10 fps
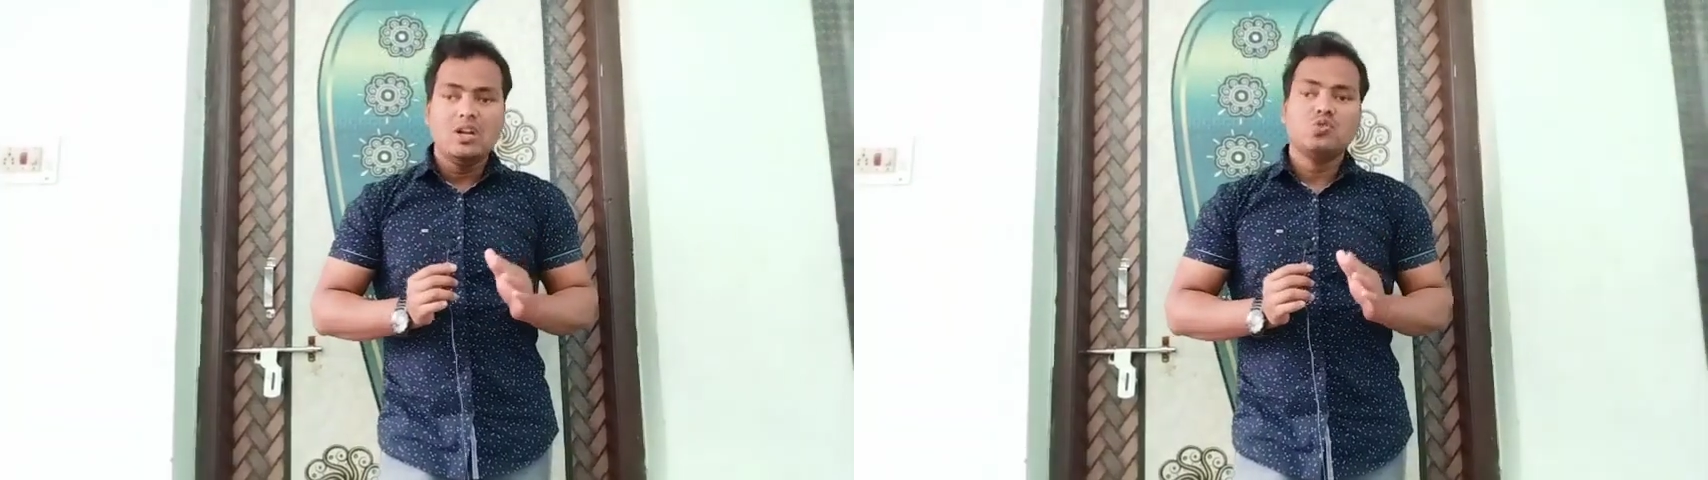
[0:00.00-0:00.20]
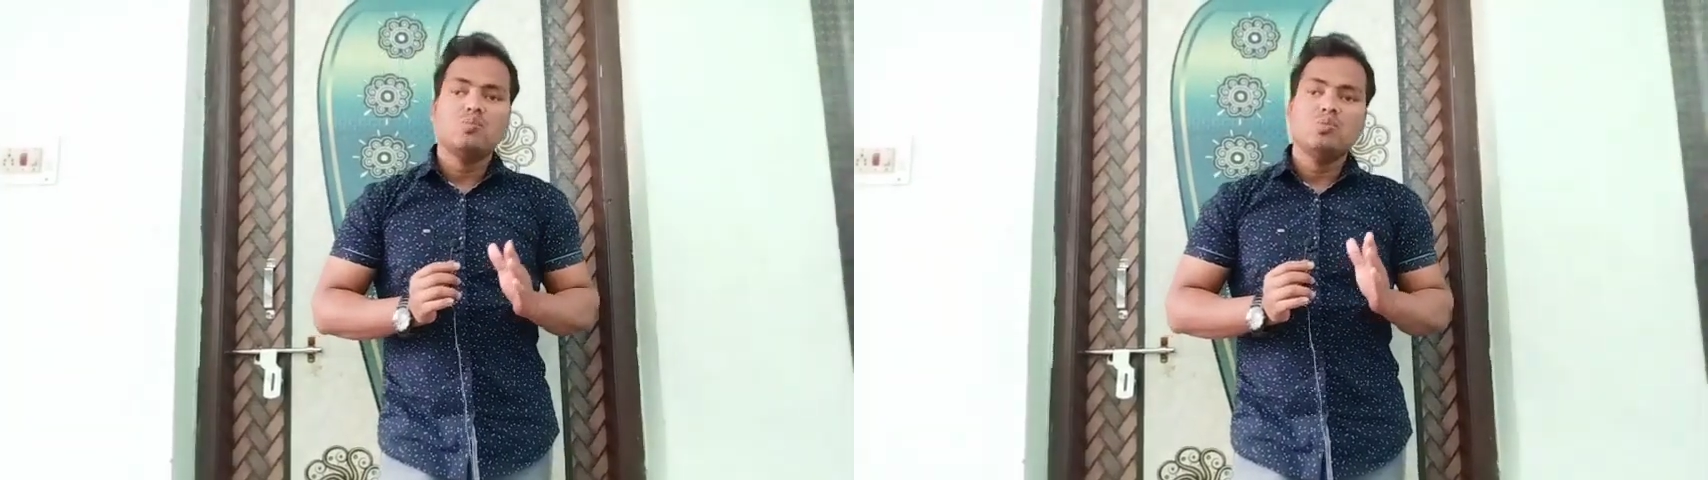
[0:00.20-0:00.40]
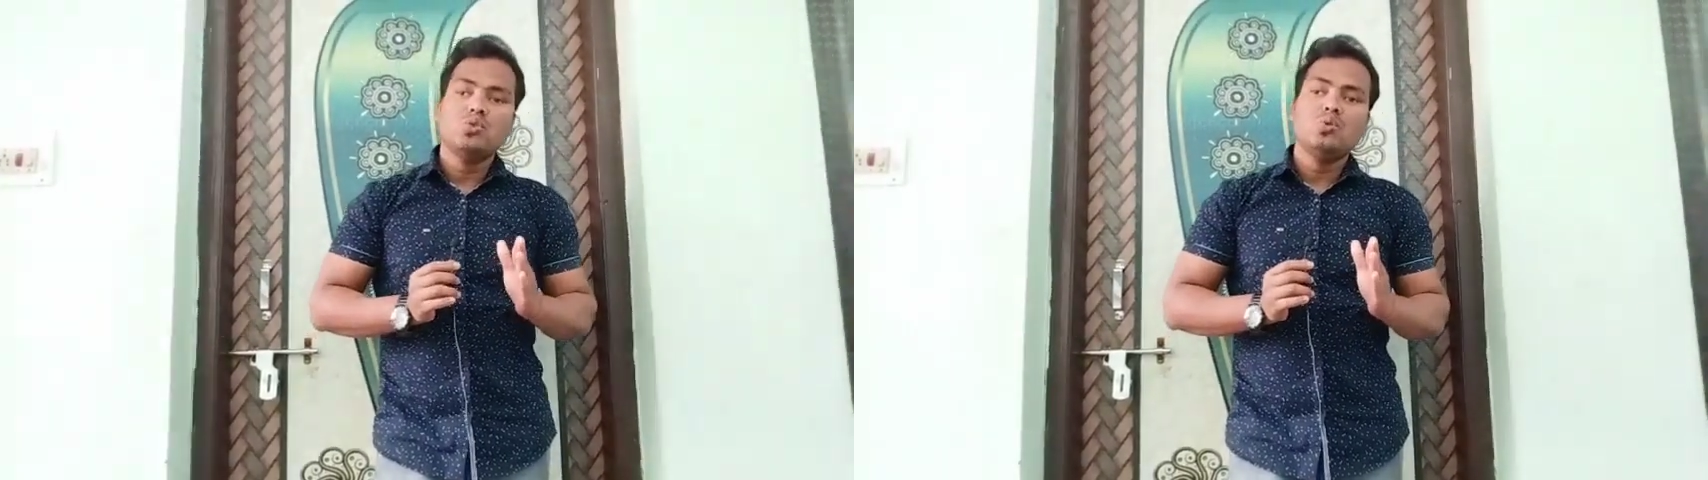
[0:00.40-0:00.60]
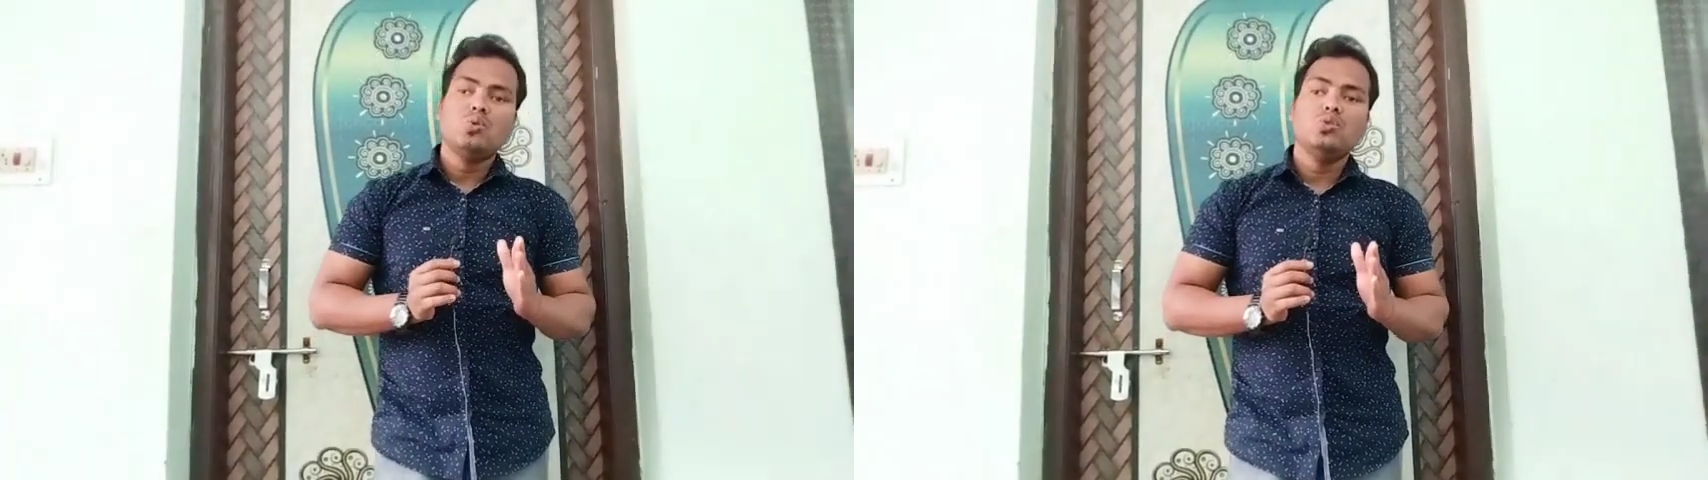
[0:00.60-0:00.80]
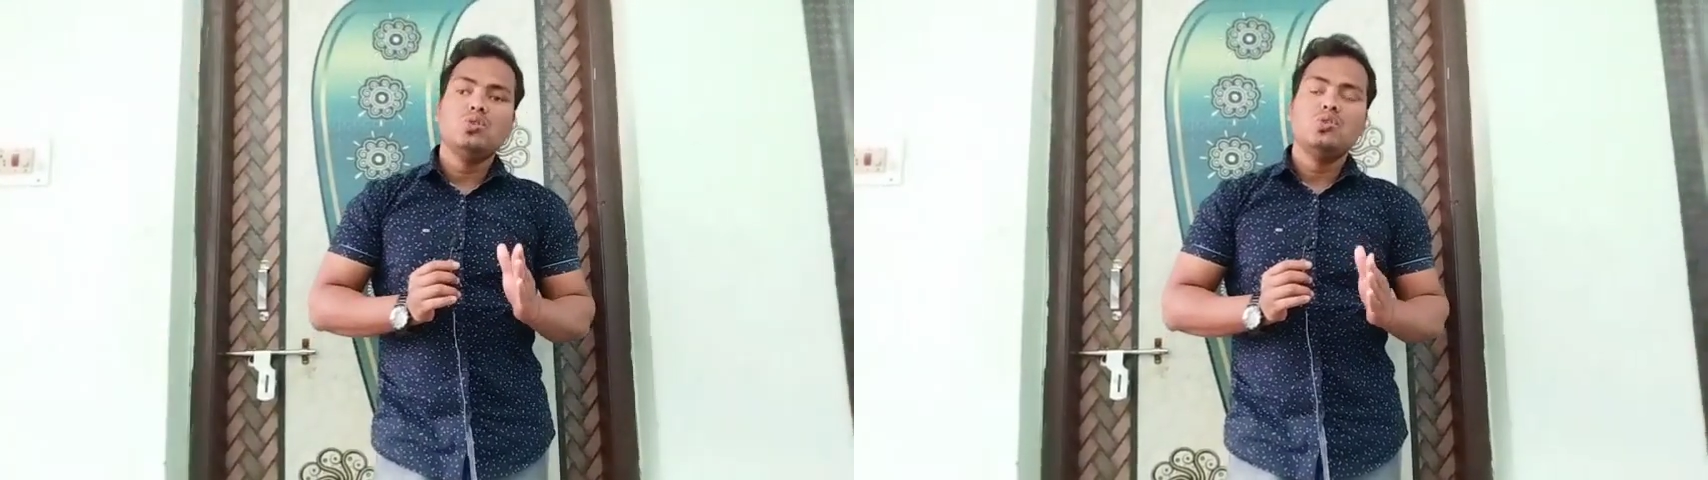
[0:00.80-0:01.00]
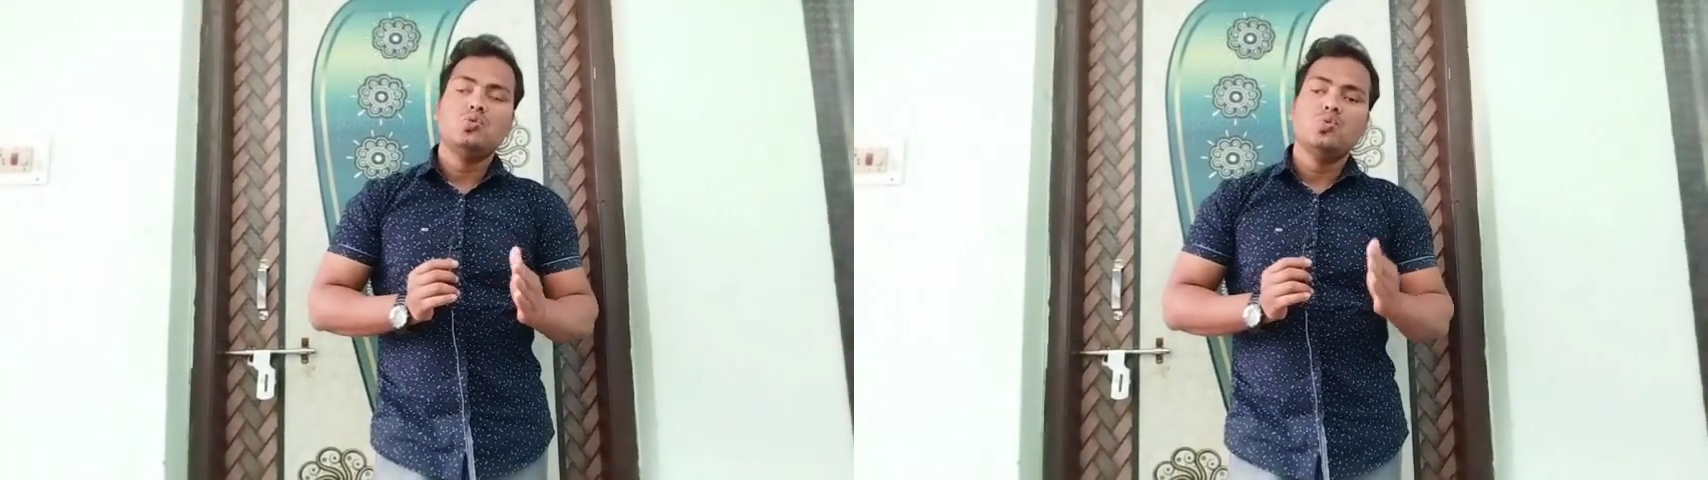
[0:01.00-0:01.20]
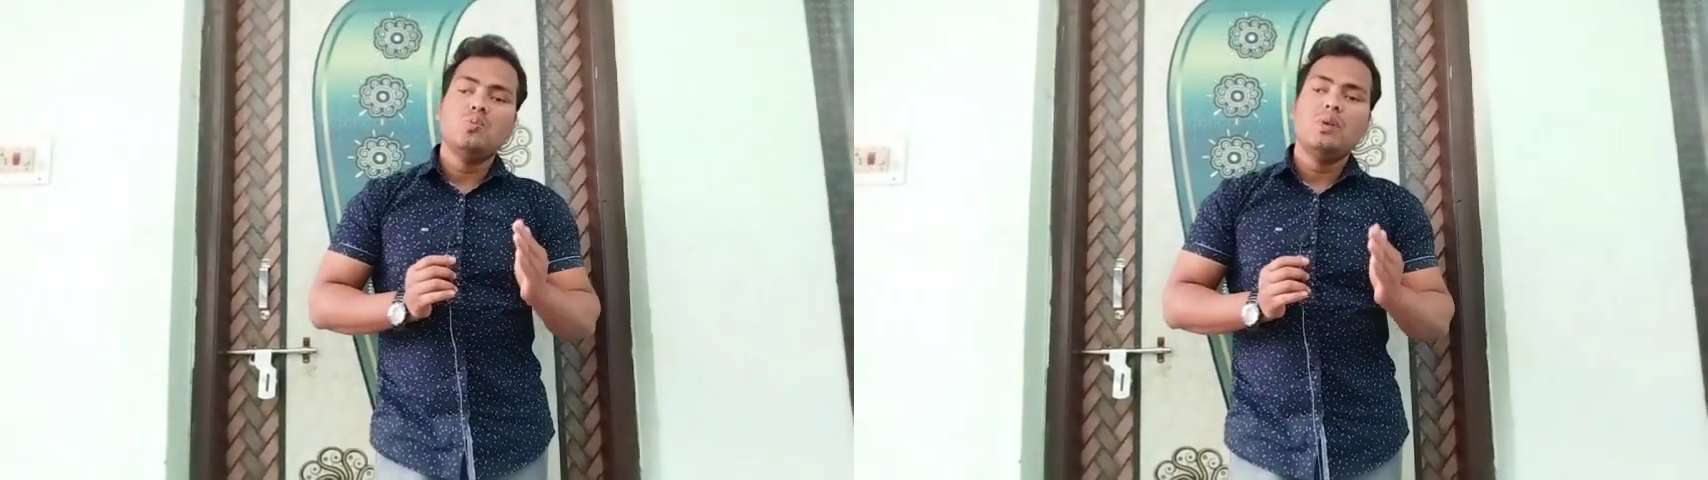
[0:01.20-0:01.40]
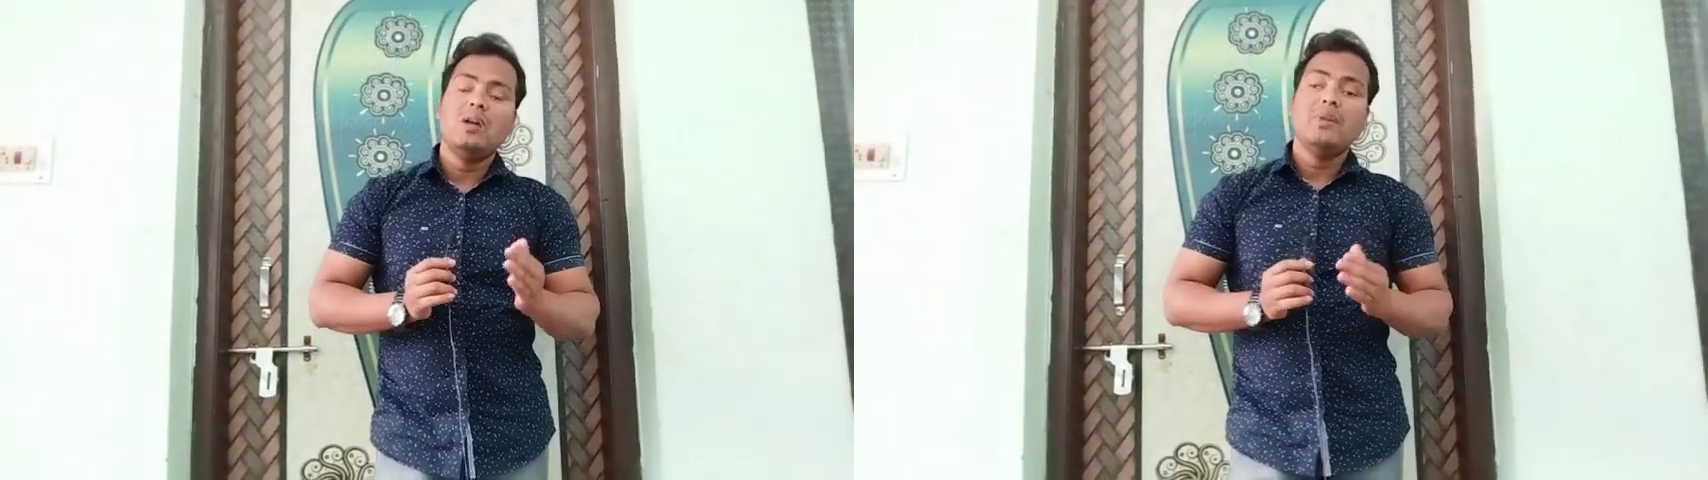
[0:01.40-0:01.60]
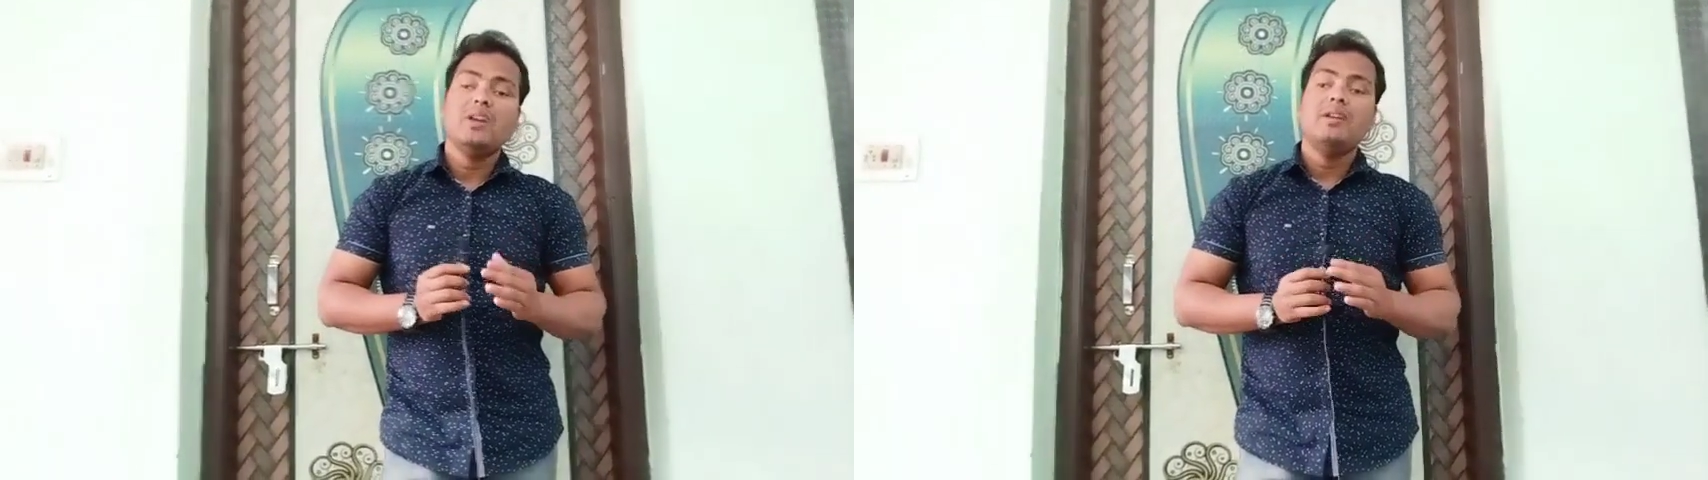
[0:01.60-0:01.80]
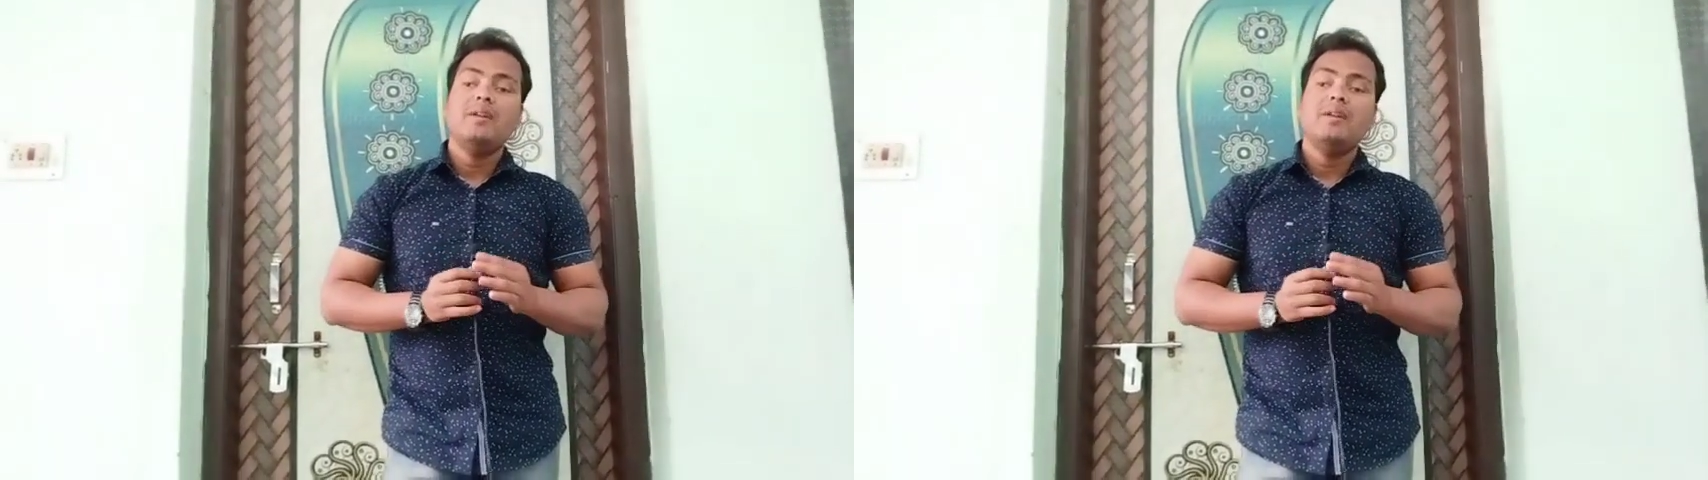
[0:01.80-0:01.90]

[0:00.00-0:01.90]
समस्त कहुदे जो मैंने